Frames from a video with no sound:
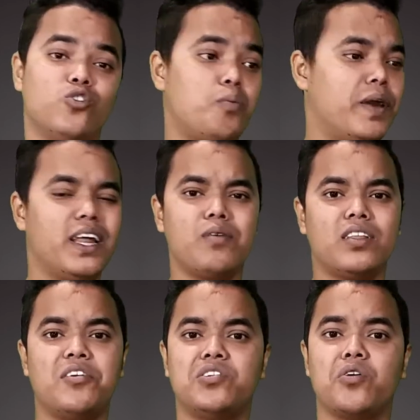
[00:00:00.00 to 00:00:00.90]
तो पेटीएम
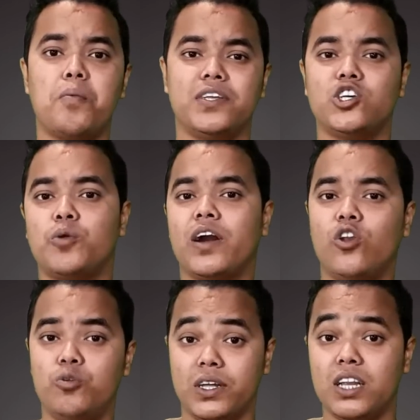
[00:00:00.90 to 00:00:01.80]
की तरफ से आपको पचास रुपये का
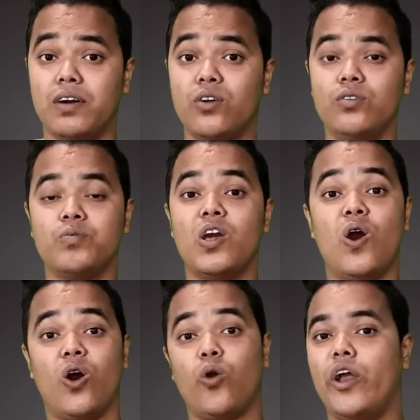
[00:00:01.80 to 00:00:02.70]
लूट बताने वाला हो
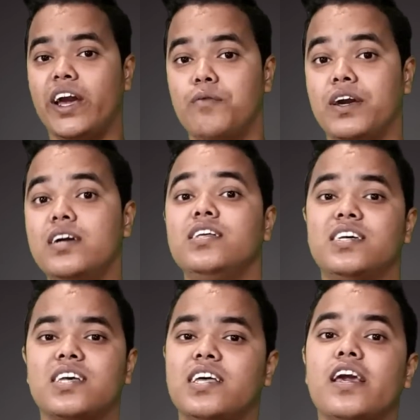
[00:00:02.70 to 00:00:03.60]
और और एक ऐप है
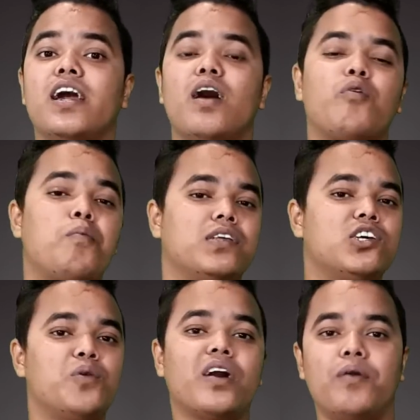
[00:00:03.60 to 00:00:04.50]
जिसके जरिए आपको
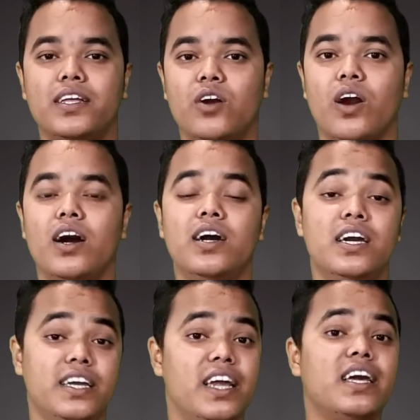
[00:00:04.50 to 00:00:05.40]
पचास रुपये का फायदा होगा
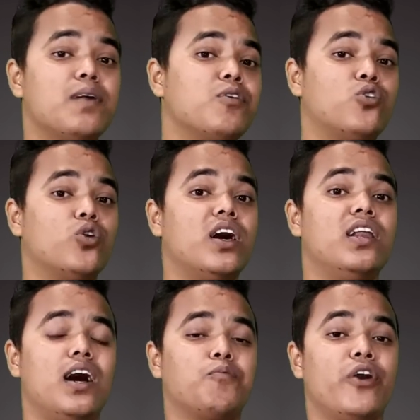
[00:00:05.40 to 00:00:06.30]
यानी कि आपको
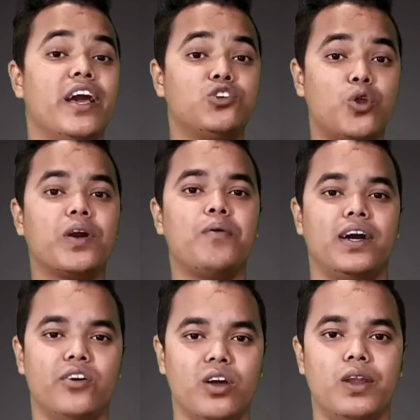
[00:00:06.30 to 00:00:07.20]
टोटल आपको एक सौ रुपये का
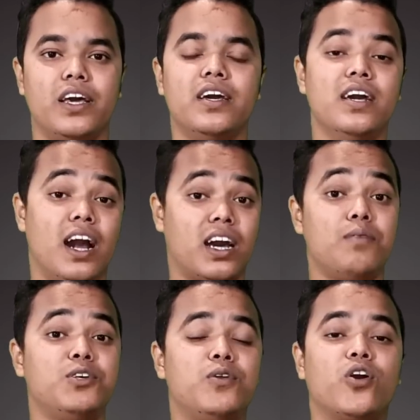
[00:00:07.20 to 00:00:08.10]
फायदा होने वाला है अगर
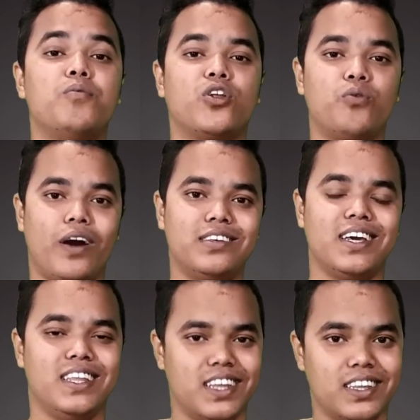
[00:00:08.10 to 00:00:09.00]
आप इस वीडियो को बिल्कुल फास्ट
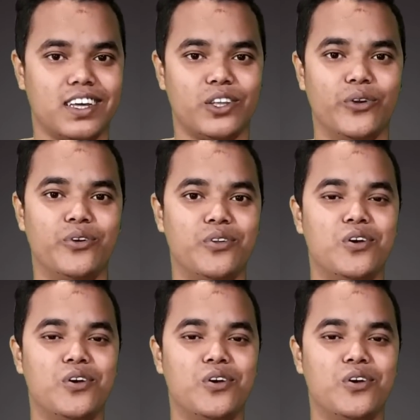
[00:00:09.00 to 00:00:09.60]
से इन तक देखते हो